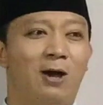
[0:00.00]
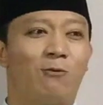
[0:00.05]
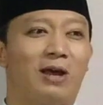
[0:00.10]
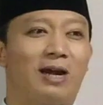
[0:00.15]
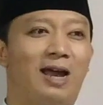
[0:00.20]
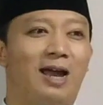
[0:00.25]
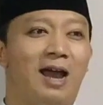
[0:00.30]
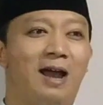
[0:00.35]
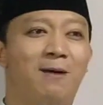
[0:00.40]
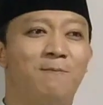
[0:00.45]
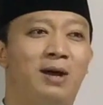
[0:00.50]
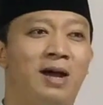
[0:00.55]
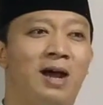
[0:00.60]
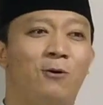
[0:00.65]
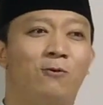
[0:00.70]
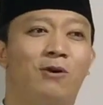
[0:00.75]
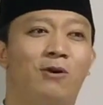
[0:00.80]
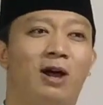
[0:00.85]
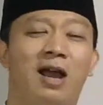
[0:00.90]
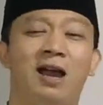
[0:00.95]
warhamha
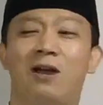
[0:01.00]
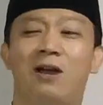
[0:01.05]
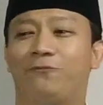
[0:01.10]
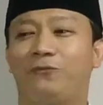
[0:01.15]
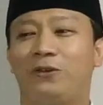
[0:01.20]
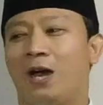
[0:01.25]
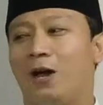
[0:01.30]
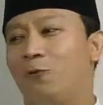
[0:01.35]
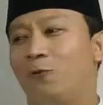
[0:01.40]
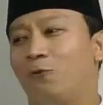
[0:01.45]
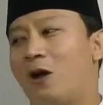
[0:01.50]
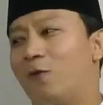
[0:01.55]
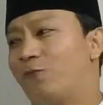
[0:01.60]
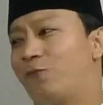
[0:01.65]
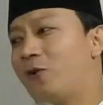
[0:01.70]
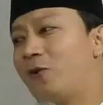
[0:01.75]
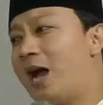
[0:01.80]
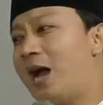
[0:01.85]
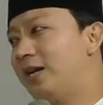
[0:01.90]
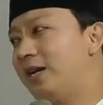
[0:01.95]
wa'afiha wa
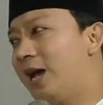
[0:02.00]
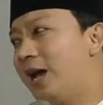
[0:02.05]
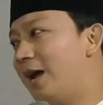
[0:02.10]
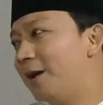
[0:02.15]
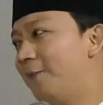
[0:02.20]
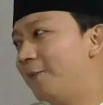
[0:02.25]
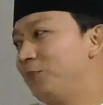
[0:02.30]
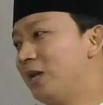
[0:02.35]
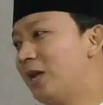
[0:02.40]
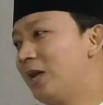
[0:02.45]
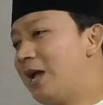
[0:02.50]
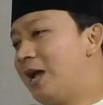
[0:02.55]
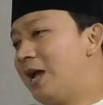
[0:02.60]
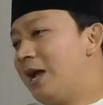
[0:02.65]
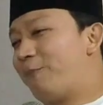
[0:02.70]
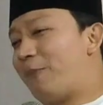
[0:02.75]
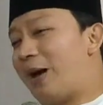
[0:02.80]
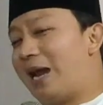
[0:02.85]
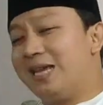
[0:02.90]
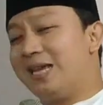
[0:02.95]
anha
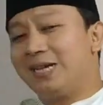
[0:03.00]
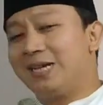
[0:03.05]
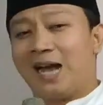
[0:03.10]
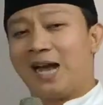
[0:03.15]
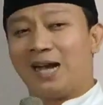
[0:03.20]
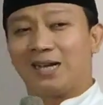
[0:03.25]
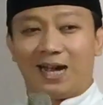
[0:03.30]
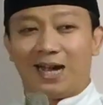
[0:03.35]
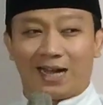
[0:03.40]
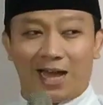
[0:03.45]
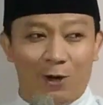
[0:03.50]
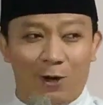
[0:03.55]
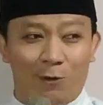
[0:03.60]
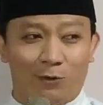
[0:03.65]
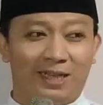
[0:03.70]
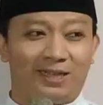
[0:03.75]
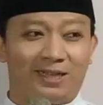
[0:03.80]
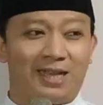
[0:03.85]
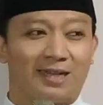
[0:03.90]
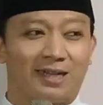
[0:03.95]
paling kagak kalau
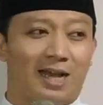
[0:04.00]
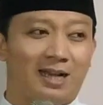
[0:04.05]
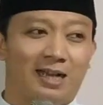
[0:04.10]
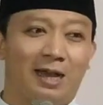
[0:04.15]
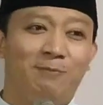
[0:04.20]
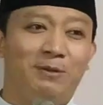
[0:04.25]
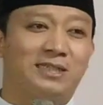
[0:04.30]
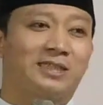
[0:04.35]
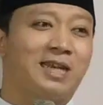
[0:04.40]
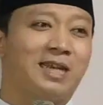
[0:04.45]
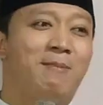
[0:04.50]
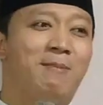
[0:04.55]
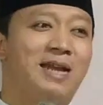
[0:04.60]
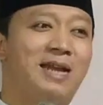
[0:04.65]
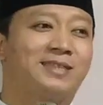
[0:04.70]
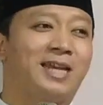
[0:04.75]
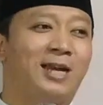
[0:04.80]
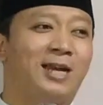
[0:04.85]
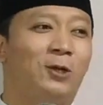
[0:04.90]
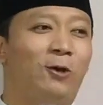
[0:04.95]
kita kagak bisa
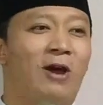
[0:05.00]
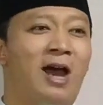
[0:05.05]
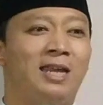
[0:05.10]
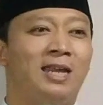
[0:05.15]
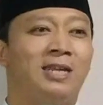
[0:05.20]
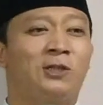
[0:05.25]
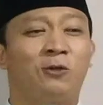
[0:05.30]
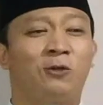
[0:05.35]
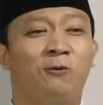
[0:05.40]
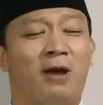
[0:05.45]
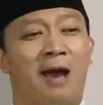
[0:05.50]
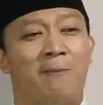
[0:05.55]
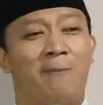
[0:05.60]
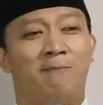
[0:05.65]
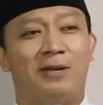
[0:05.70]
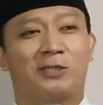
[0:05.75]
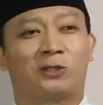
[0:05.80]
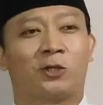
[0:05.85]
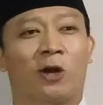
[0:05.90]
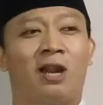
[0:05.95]
baca doa itu
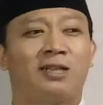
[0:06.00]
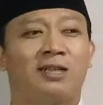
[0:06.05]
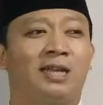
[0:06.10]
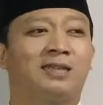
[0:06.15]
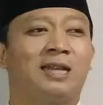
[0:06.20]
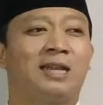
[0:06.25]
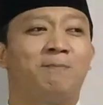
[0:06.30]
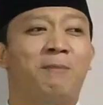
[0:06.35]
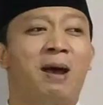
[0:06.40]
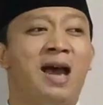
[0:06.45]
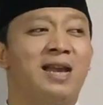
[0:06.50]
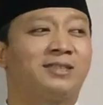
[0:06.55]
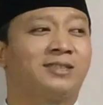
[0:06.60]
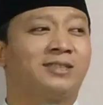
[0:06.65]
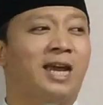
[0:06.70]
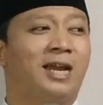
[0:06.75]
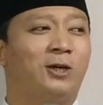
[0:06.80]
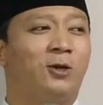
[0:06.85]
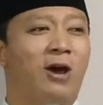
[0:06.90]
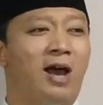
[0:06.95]
habis sholat kita
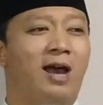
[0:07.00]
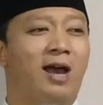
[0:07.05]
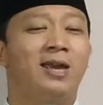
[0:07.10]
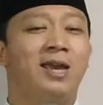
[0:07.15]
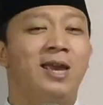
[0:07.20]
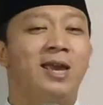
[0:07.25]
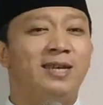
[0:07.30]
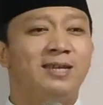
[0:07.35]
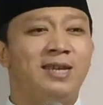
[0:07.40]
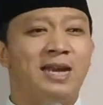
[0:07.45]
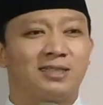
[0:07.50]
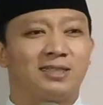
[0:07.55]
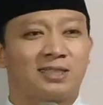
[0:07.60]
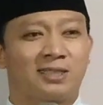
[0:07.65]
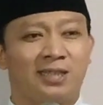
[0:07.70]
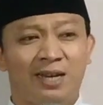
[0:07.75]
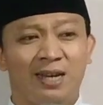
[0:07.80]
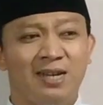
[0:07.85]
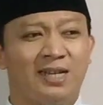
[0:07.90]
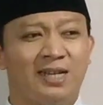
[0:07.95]
baca doa yang
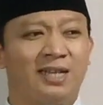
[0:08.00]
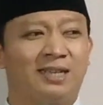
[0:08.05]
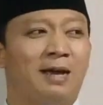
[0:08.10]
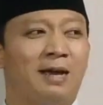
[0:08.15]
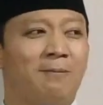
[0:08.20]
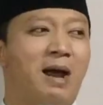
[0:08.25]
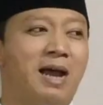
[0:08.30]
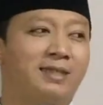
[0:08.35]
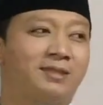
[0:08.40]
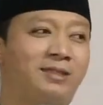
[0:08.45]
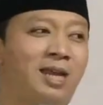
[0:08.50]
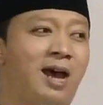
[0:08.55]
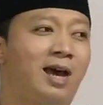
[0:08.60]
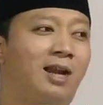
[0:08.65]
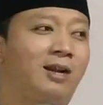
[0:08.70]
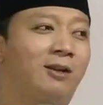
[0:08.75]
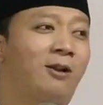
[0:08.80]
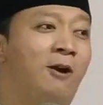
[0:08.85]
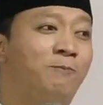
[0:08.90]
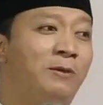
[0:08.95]
sering kita
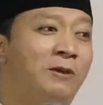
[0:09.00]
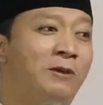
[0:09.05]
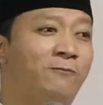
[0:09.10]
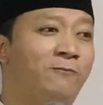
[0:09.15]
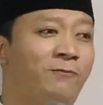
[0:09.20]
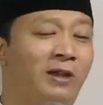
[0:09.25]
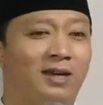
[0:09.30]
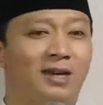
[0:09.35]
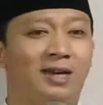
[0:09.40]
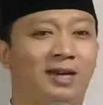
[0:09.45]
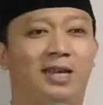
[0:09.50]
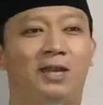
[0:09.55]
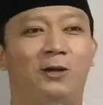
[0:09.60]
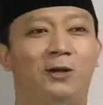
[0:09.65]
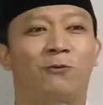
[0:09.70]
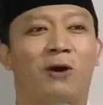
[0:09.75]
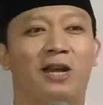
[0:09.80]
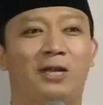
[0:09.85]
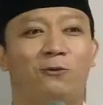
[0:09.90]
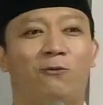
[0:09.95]
baca Robbi firli
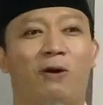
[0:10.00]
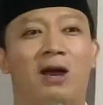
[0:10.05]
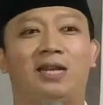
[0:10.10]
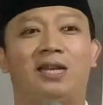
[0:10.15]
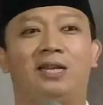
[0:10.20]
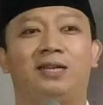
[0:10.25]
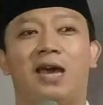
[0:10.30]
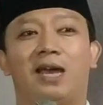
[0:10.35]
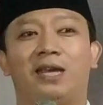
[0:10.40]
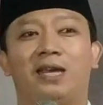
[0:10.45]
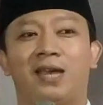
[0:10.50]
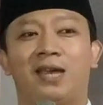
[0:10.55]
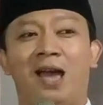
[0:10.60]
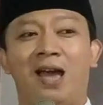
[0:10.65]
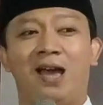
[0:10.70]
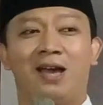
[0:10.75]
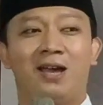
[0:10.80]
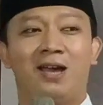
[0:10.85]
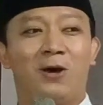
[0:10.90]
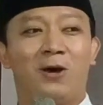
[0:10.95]
wali
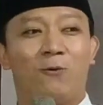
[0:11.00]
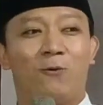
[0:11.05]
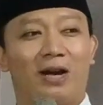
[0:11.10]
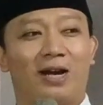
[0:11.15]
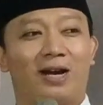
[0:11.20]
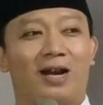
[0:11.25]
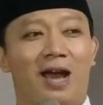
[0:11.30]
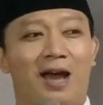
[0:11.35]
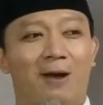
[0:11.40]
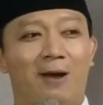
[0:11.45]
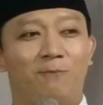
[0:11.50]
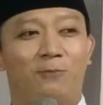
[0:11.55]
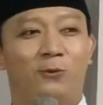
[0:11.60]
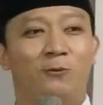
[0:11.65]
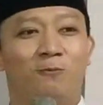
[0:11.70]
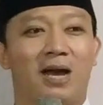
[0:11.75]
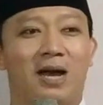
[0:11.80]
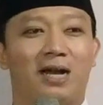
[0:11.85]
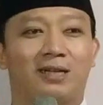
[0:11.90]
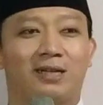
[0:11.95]
walidayya
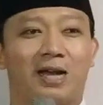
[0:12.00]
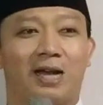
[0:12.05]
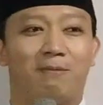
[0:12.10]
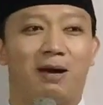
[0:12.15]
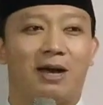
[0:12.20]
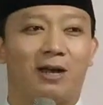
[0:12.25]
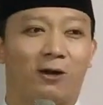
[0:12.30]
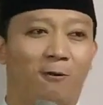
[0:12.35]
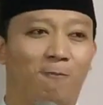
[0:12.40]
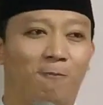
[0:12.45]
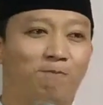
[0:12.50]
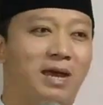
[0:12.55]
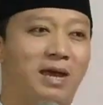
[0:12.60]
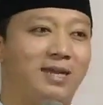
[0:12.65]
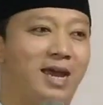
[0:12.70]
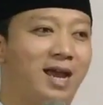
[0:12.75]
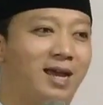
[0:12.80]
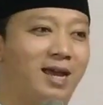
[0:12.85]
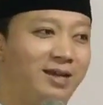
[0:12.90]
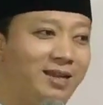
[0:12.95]
warhamhuma kama
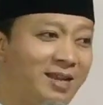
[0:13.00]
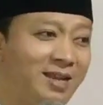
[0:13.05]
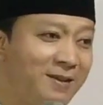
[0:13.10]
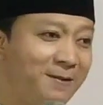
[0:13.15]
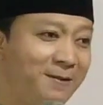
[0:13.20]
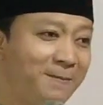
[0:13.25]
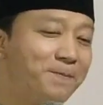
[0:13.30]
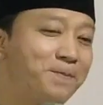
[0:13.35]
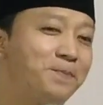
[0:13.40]
rabbayani